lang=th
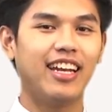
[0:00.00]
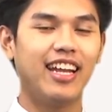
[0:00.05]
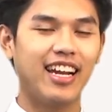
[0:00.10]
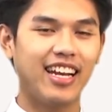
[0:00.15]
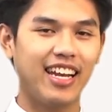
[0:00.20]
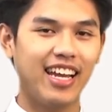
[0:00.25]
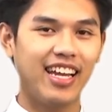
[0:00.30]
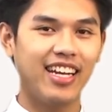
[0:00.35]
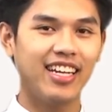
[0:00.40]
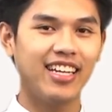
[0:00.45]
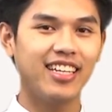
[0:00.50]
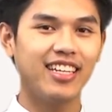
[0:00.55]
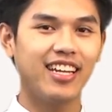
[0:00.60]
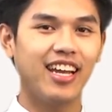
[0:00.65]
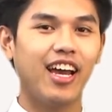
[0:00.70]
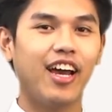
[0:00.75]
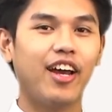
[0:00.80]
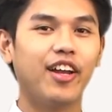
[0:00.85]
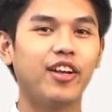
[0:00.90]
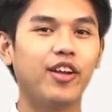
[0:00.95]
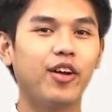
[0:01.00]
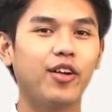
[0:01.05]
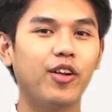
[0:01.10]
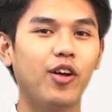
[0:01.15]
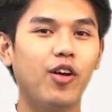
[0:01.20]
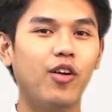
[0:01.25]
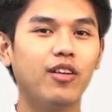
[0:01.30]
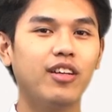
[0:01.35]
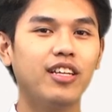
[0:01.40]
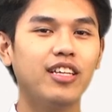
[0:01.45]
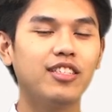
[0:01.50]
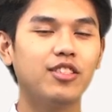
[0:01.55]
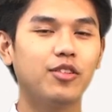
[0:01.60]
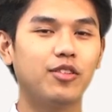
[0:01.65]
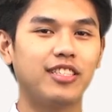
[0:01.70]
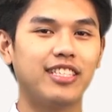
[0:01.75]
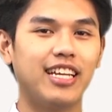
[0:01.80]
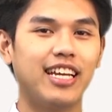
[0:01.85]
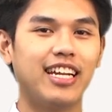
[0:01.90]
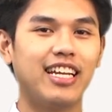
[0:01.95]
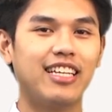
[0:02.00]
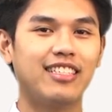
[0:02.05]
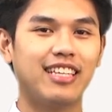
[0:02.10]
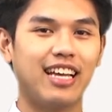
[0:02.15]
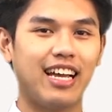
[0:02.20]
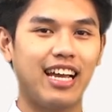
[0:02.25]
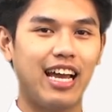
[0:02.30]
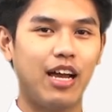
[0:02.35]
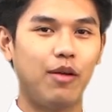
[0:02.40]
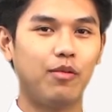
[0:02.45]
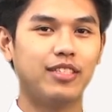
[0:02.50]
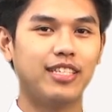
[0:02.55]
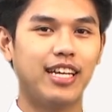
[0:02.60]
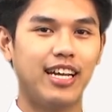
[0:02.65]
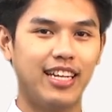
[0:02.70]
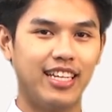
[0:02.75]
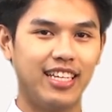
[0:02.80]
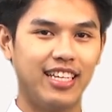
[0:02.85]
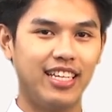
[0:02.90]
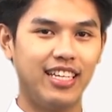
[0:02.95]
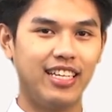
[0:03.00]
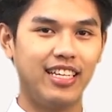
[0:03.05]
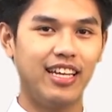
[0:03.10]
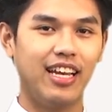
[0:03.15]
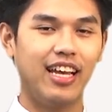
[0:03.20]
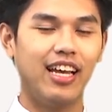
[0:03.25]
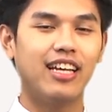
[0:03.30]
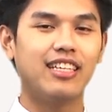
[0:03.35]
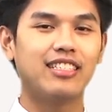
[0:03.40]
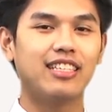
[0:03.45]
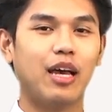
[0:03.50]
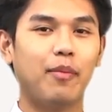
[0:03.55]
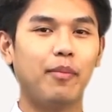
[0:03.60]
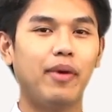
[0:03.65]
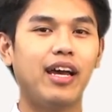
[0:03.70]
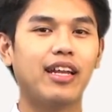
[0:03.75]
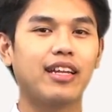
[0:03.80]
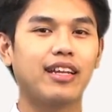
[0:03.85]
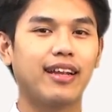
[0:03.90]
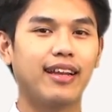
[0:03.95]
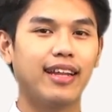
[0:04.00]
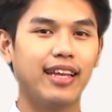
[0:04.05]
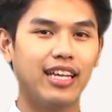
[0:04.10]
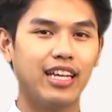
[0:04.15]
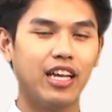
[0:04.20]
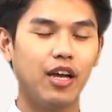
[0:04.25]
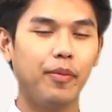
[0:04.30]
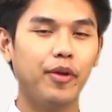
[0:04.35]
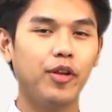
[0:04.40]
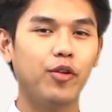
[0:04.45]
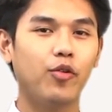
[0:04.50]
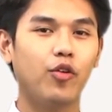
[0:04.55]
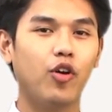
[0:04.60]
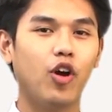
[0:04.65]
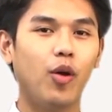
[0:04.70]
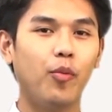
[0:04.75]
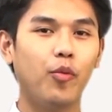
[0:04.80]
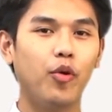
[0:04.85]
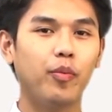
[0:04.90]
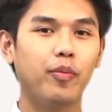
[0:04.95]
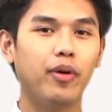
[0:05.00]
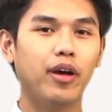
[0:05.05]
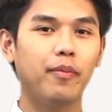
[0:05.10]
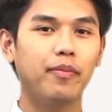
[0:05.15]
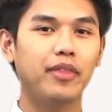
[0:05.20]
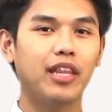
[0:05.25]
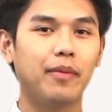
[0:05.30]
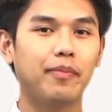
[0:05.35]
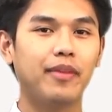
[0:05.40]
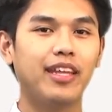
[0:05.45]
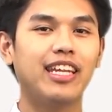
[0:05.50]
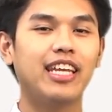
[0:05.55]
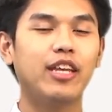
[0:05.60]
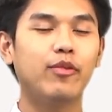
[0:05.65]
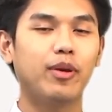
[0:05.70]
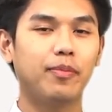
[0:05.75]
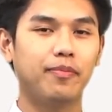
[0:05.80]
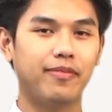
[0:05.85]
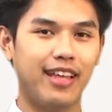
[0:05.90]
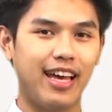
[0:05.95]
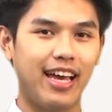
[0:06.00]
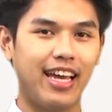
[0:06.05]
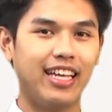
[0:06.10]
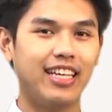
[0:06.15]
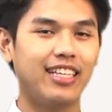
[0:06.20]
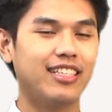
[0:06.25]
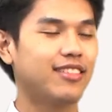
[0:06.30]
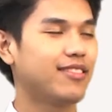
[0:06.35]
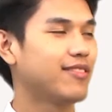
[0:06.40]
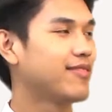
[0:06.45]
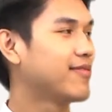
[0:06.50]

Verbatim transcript: ดังนั้นน้องๆที่สนใจในสาขาวิชานี้ สามารถคลิกเข้าไปดูข้อมูลเพิ่มเติมได้ที่เว็บไซต์